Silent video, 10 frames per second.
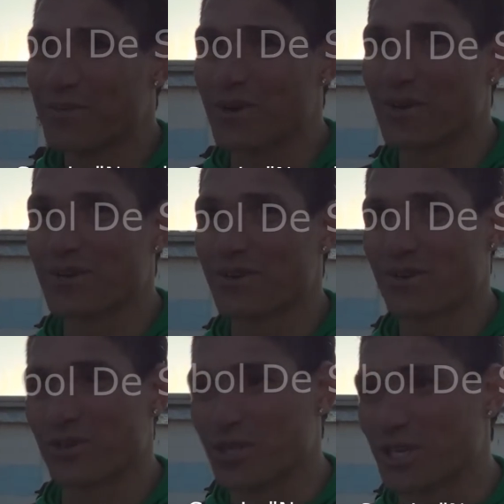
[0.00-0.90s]
Pero bueno,
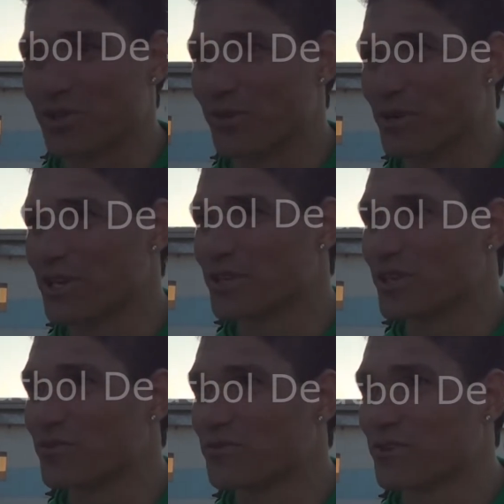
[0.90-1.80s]
contento por el
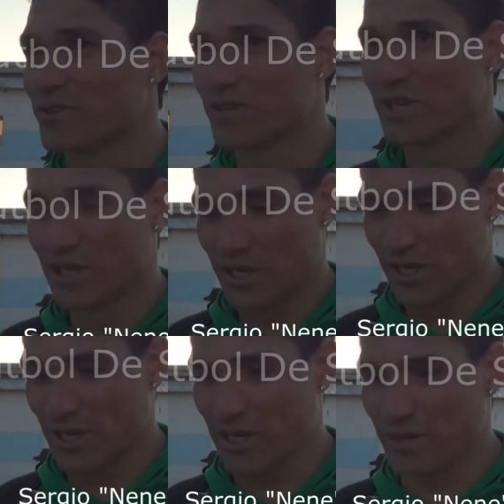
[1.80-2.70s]
triunfo.
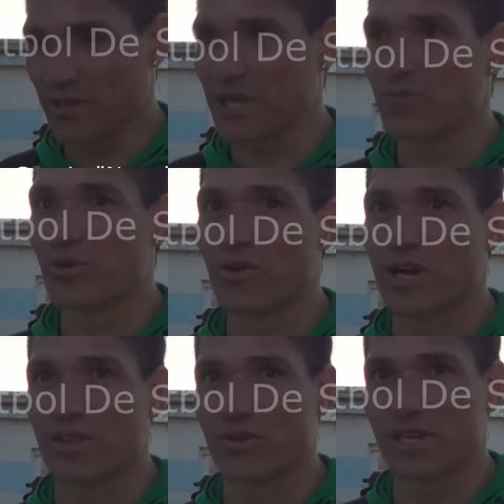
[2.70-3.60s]
Eh, veníamos
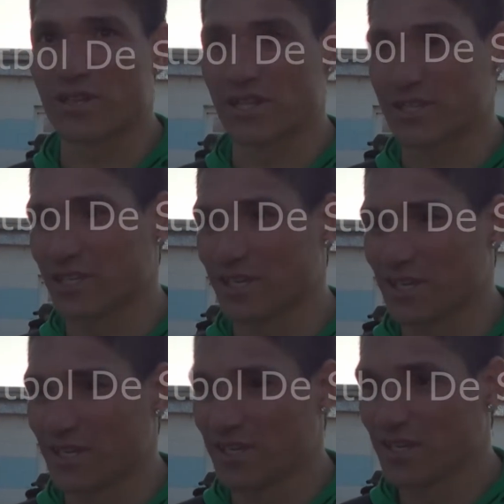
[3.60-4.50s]
buscando esto
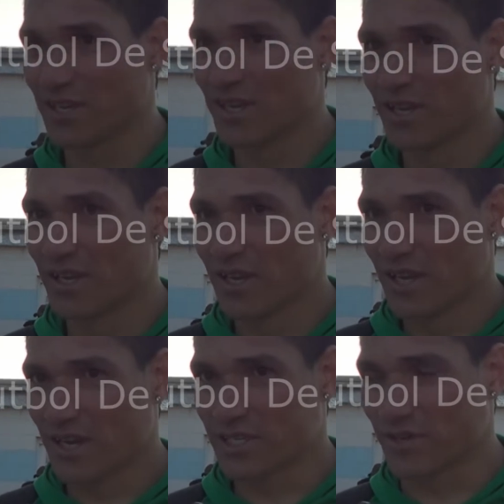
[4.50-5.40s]
hace,
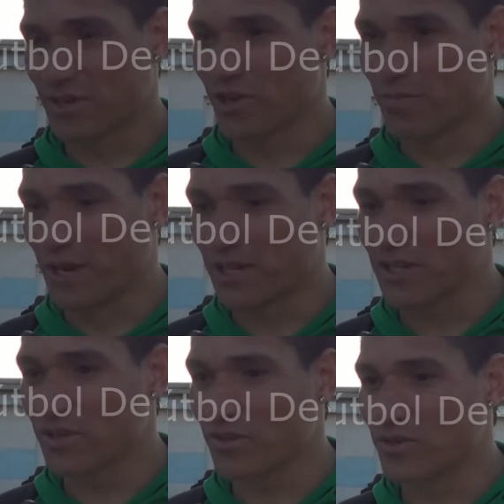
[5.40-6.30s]
hace varios
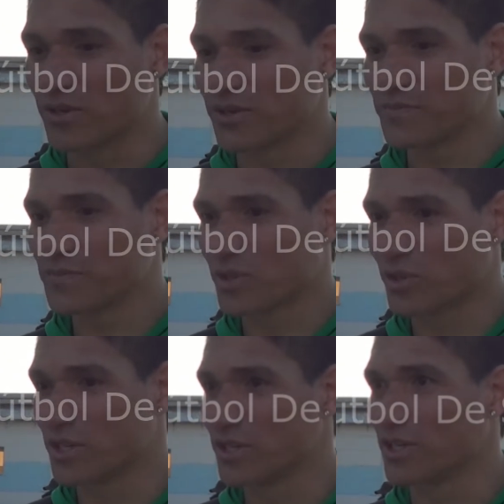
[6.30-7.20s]
partidos y bueno,
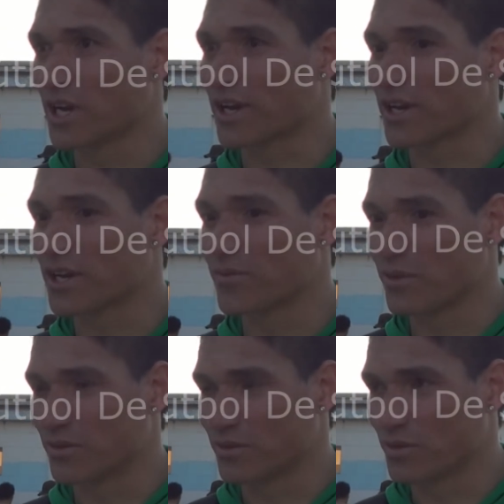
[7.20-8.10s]
hoy
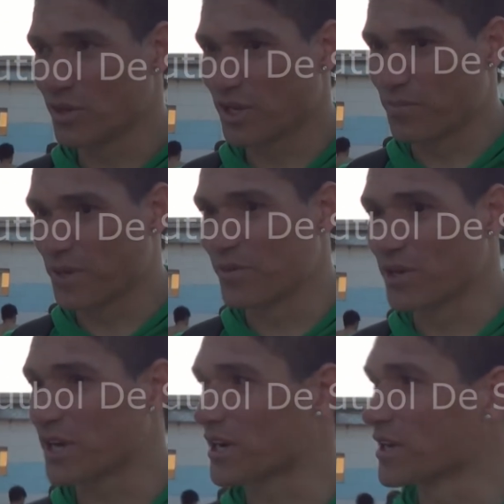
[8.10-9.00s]
arrancamos con,
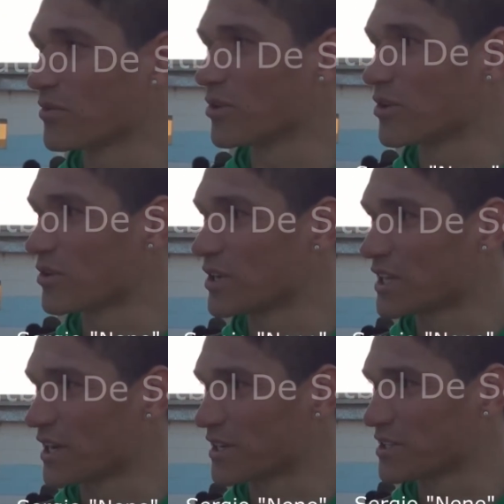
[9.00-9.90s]
esperemos que arranquemos ¿no? con
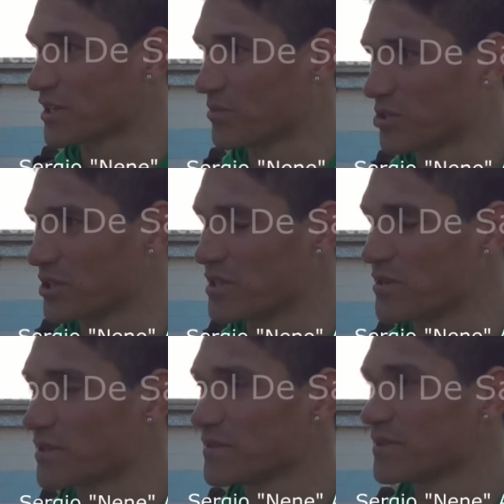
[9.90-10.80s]
esta racha
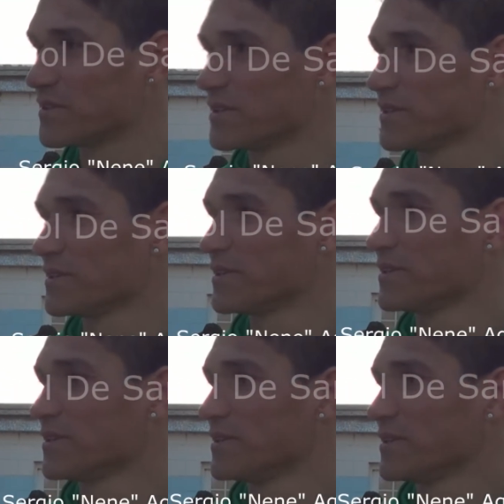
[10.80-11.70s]
positiva.
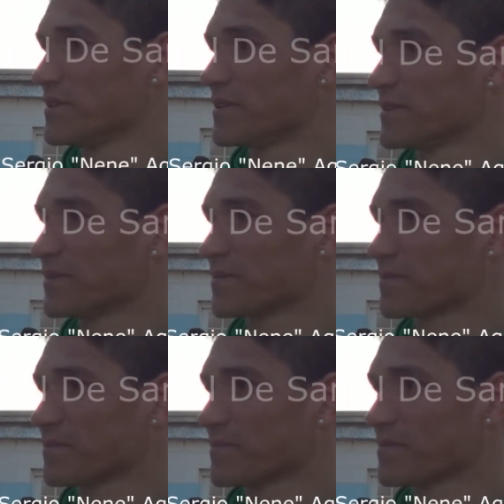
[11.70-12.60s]
Eh,
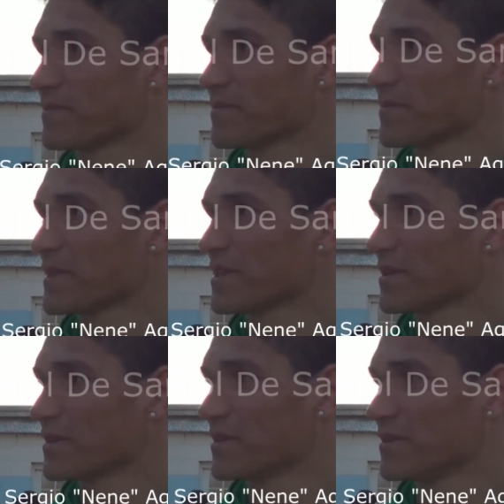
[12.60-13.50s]

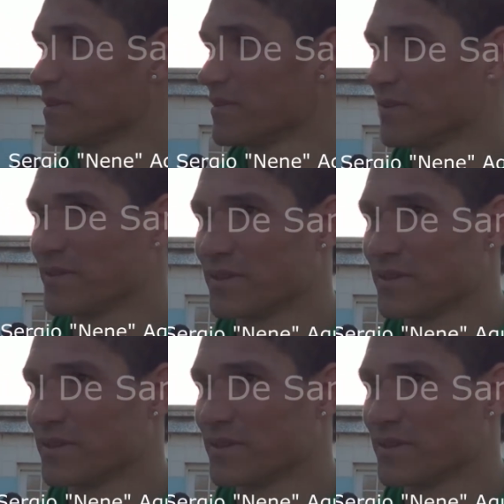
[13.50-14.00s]
¿Qué es Don